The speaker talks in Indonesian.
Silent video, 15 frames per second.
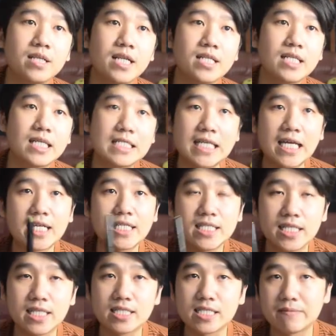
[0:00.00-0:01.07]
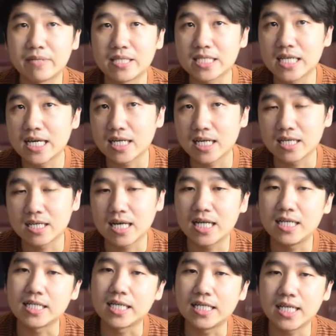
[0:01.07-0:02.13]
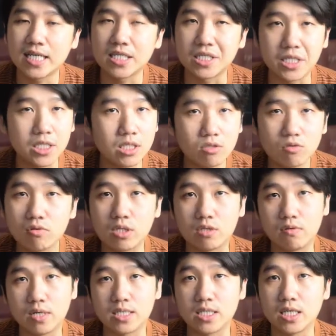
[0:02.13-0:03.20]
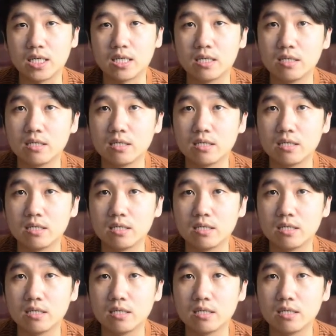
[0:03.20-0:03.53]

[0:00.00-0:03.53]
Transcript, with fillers: Dan dari saya kecil sampai sekarang adegannya gitu-gitu aja.